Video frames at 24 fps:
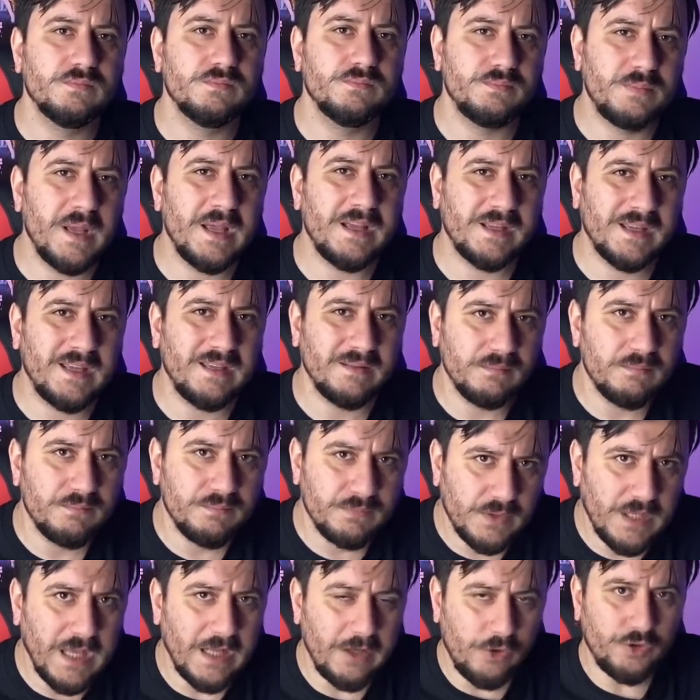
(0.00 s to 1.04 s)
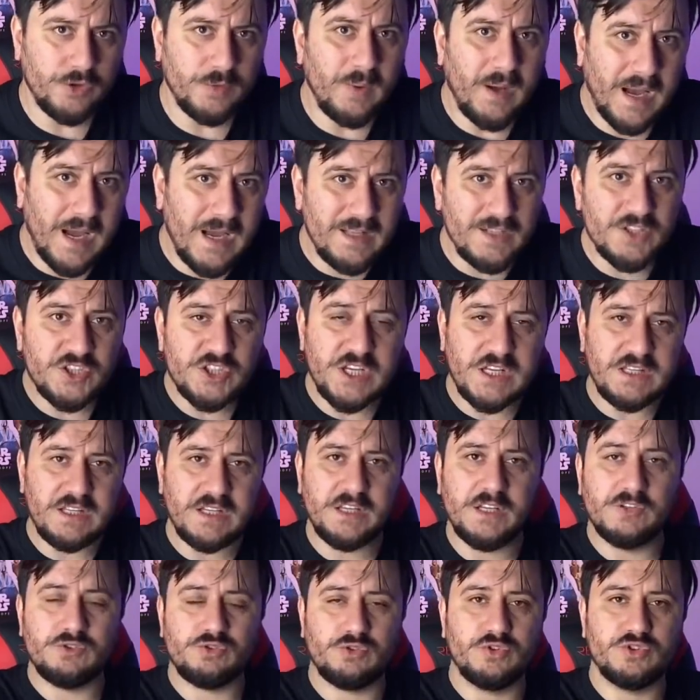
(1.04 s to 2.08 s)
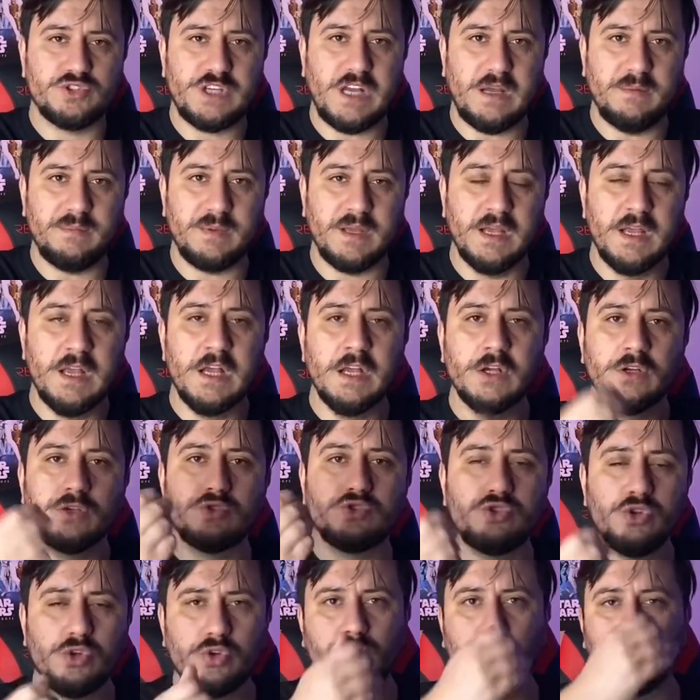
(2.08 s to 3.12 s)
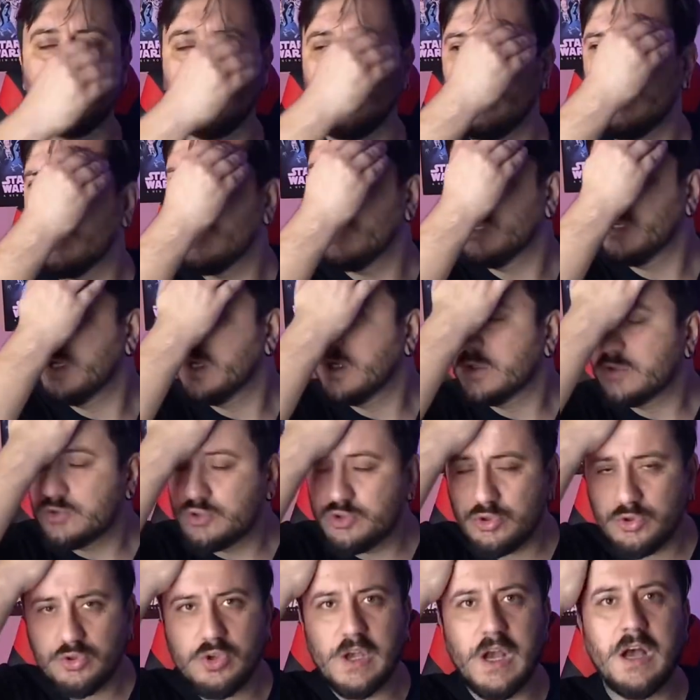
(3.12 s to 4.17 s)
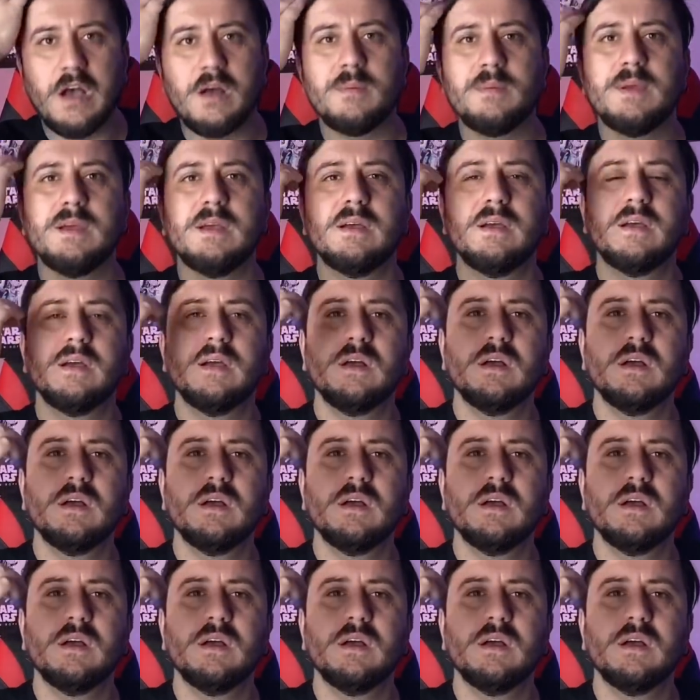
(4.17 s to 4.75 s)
Ve geliyor değil mi? Aynı şeyleri yaşıyoruz abi. Çünkü çünkü abi